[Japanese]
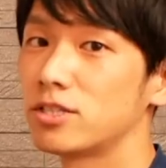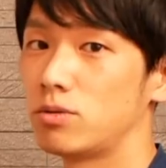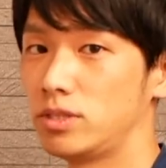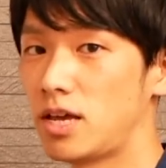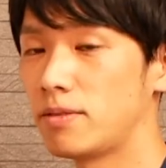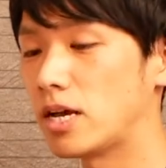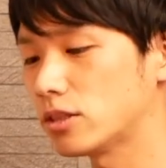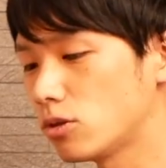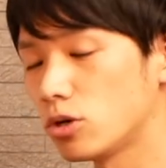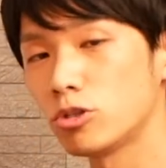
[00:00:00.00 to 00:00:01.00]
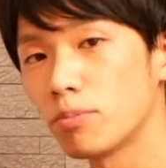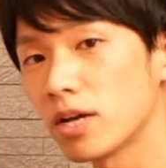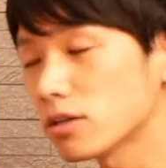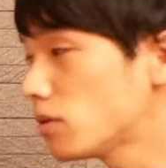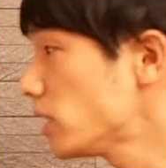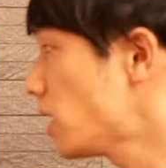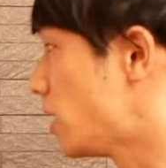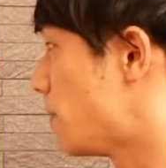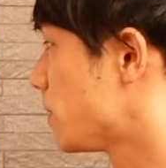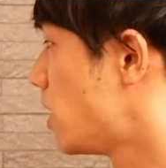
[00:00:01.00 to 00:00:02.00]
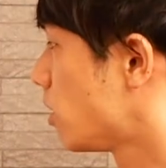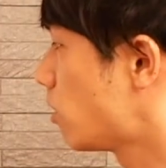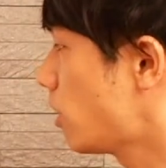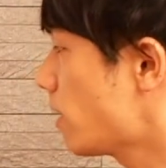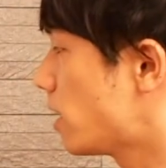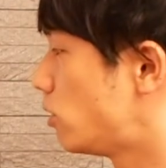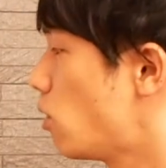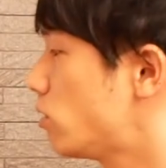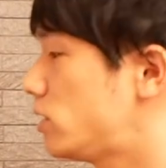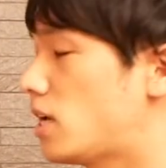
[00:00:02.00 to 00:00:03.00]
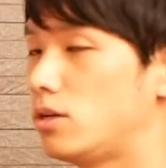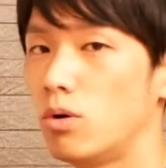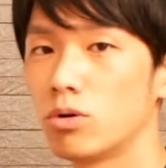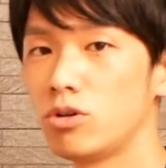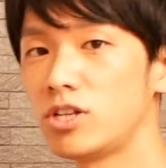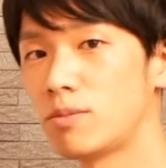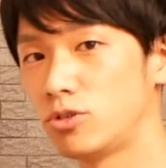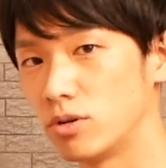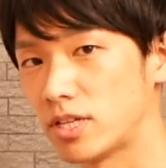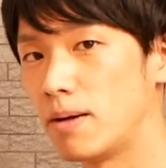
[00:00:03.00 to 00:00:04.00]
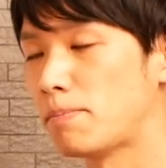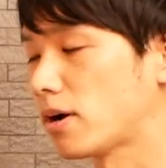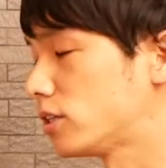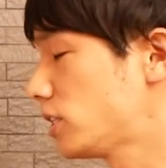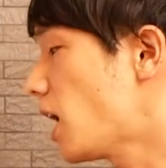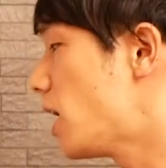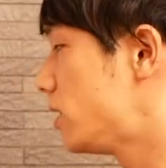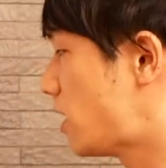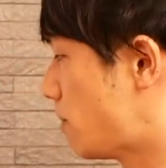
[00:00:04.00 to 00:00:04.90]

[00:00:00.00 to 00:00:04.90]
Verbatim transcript: すよね納豆1パックあたりこれは 6.6g のタンパク質が入ってい